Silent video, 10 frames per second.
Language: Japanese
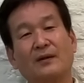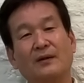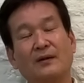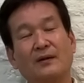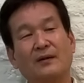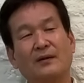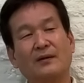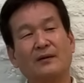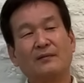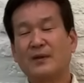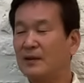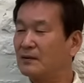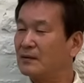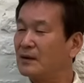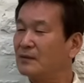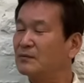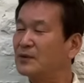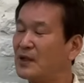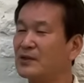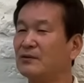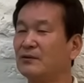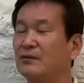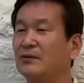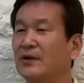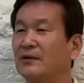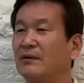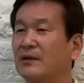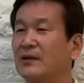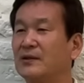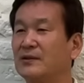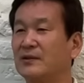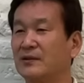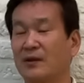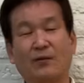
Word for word: えーまあ、あの昔の渡航歴はいいらしいですが、